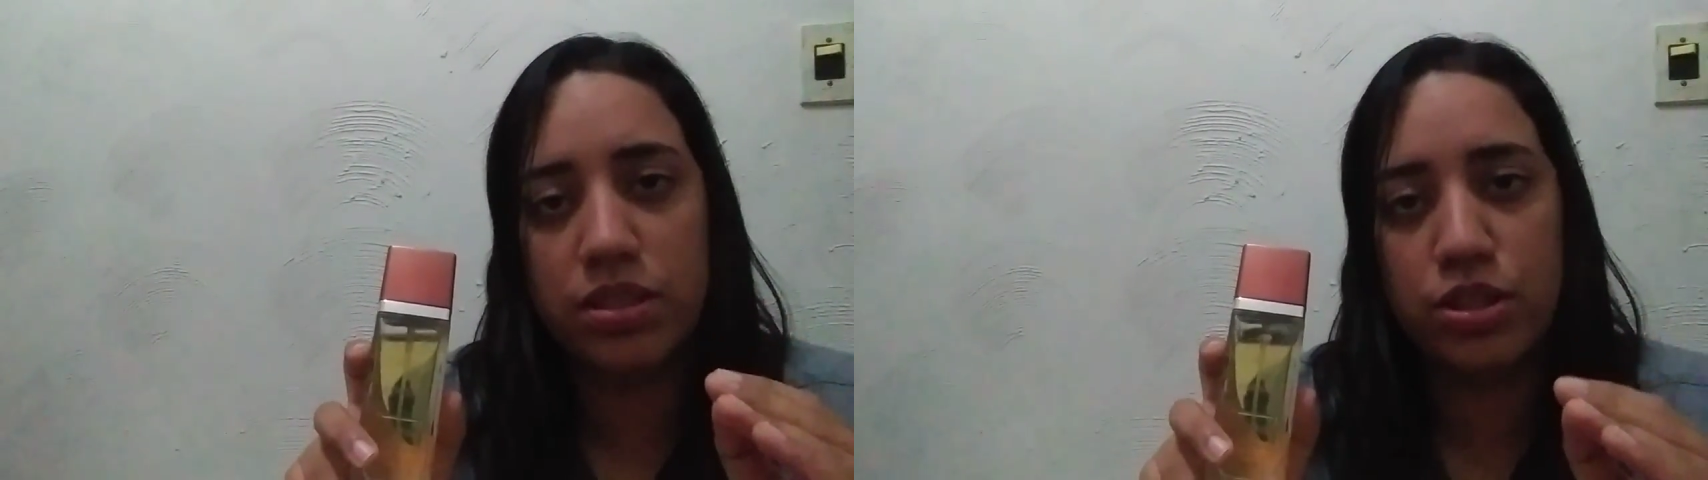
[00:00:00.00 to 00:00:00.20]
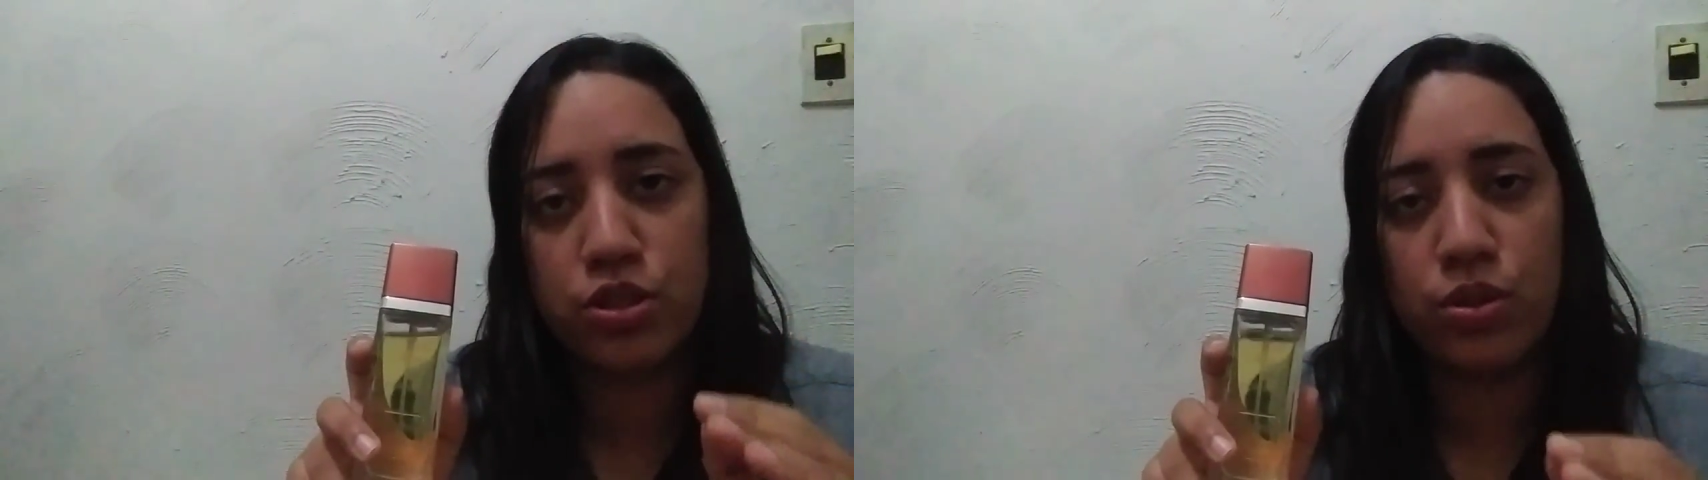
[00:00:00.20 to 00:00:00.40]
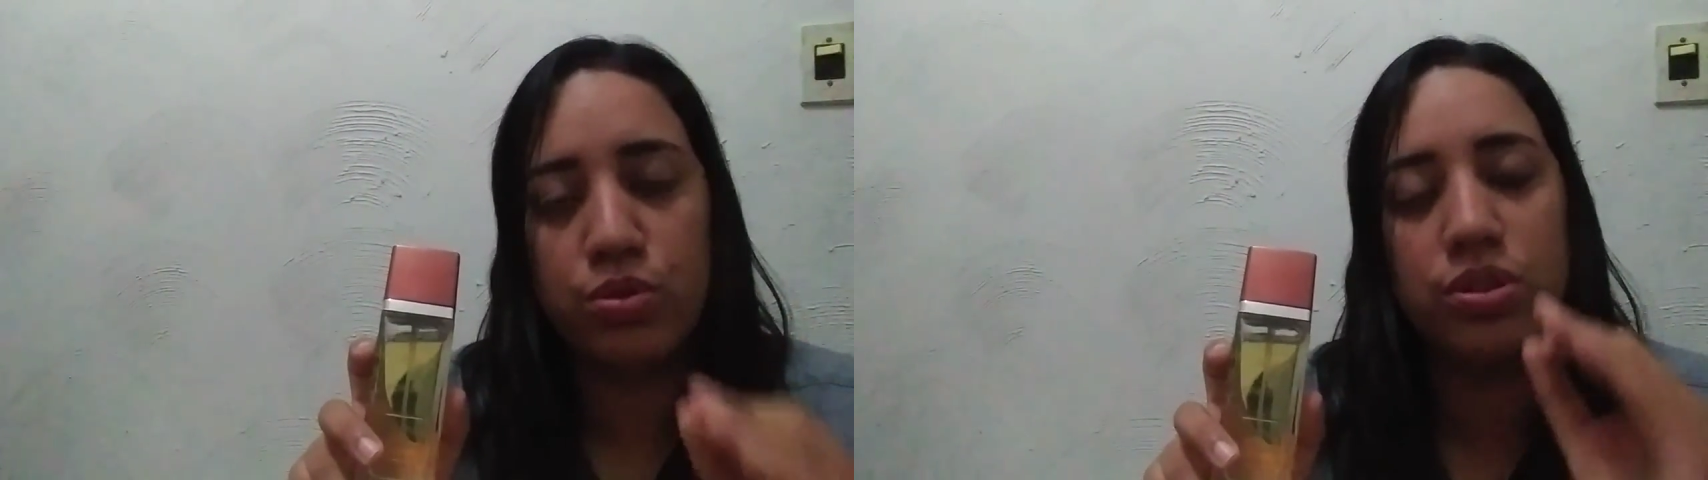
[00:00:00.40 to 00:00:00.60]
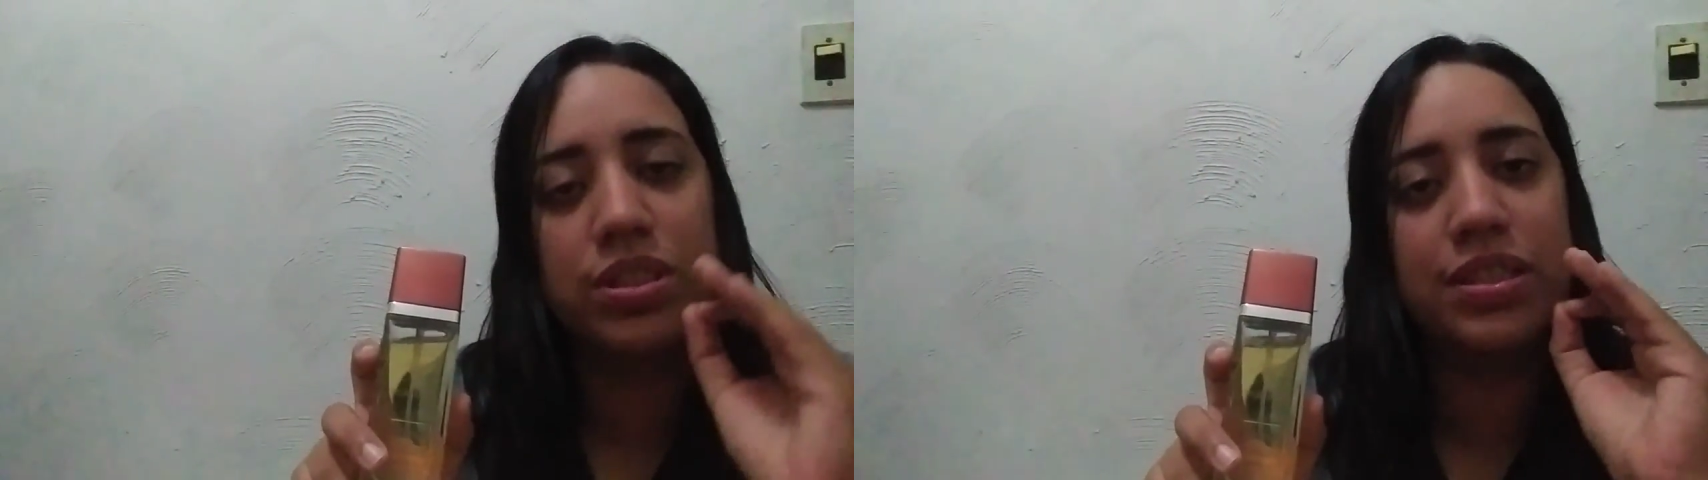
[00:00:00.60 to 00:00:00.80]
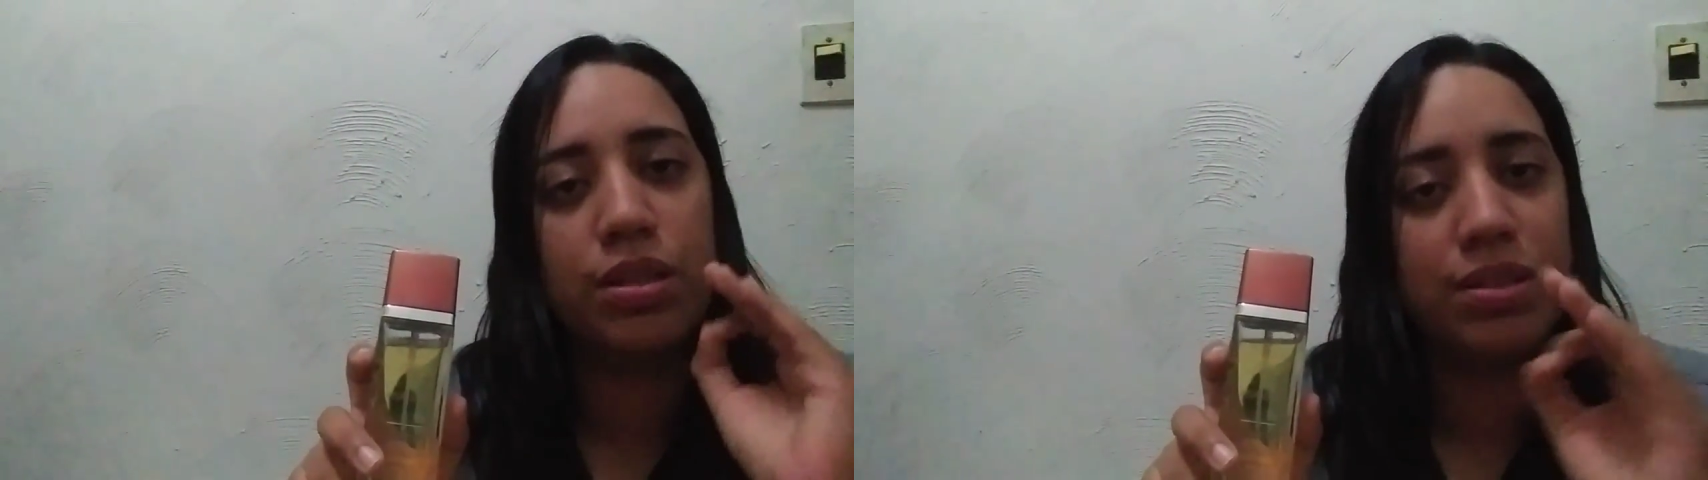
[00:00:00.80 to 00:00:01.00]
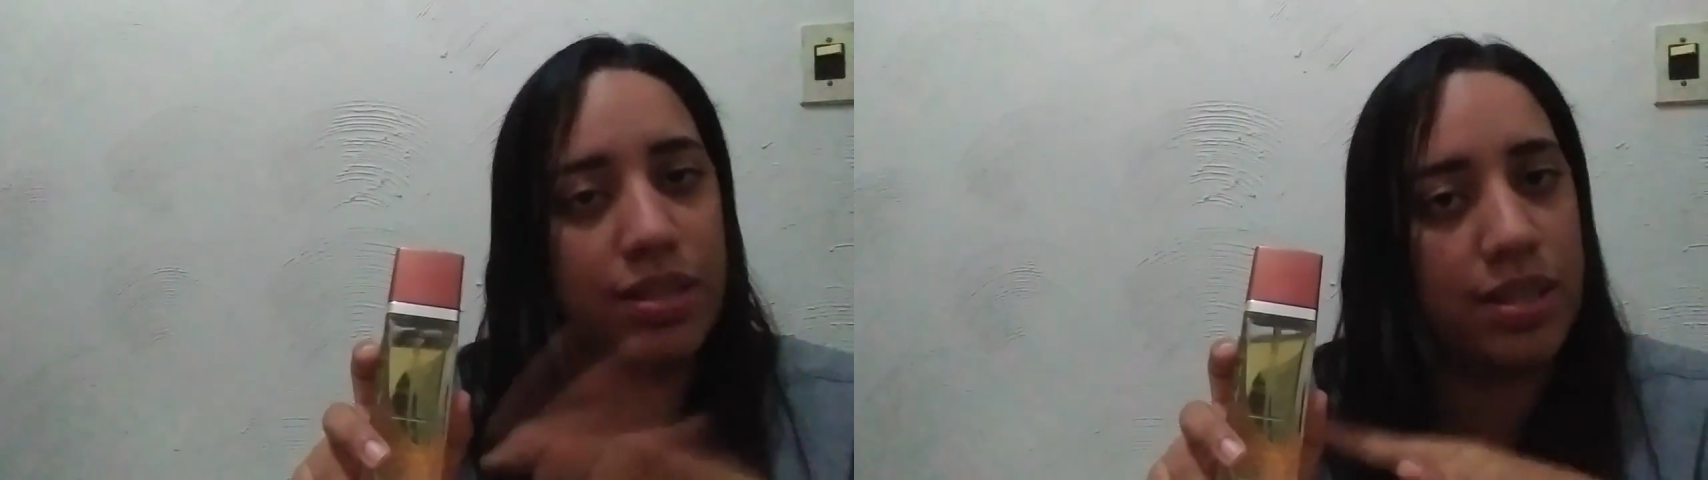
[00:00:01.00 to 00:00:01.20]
de desconto se